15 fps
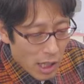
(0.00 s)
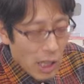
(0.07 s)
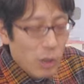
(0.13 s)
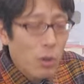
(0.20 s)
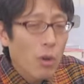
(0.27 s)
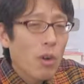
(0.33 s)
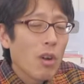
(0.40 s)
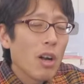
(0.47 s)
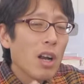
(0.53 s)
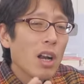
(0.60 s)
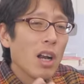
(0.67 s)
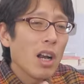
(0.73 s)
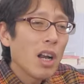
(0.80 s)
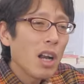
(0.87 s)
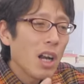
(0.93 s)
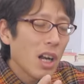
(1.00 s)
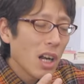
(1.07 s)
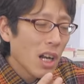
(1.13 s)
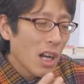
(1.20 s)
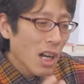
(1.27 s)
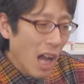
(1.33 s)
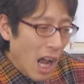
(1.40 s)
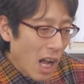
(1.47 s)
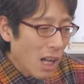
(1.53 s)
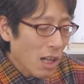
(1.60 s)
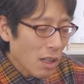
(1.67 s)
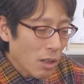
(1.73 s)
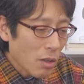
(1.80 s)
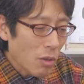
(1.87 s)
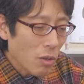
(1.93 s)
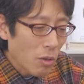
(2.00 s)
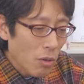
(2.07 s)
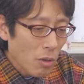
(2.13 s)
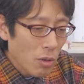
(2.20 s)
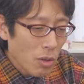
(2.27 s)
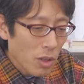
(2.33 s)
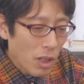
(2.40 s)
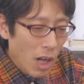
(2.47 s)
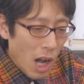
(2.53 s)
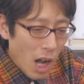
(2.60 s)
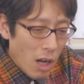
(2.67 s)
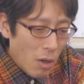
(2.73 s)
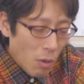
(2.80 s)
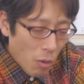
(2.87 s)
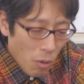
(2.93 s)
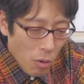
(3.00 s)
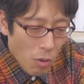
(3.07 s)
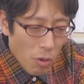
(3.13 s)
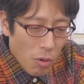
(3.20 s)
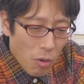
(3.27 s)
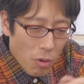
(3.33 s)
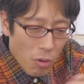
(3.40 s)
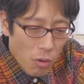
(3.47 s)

ランを